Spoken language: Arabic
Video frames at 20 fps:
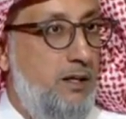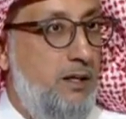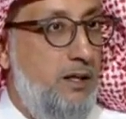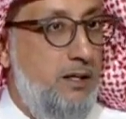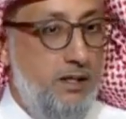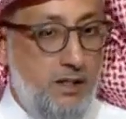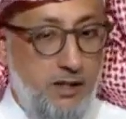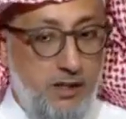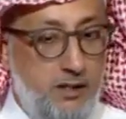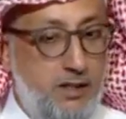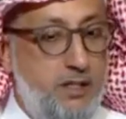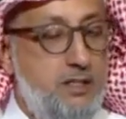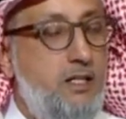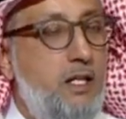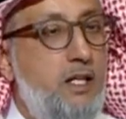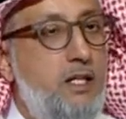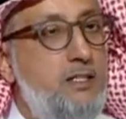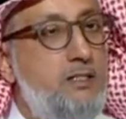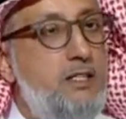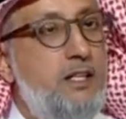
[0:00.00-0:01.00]
يعني
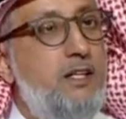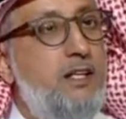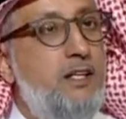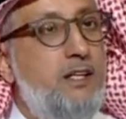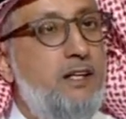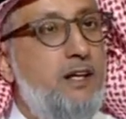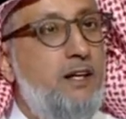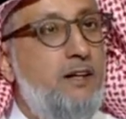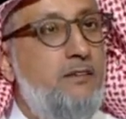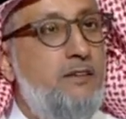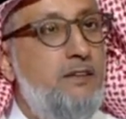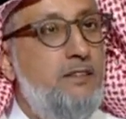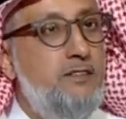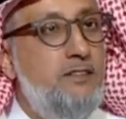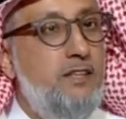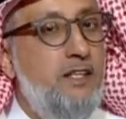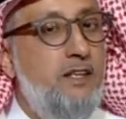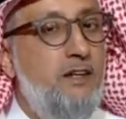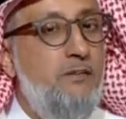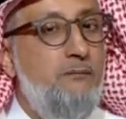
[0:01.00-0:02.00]
تسأله زي كذا
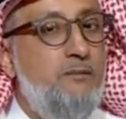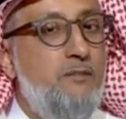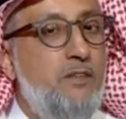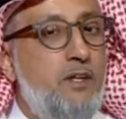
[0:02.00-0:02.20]
زين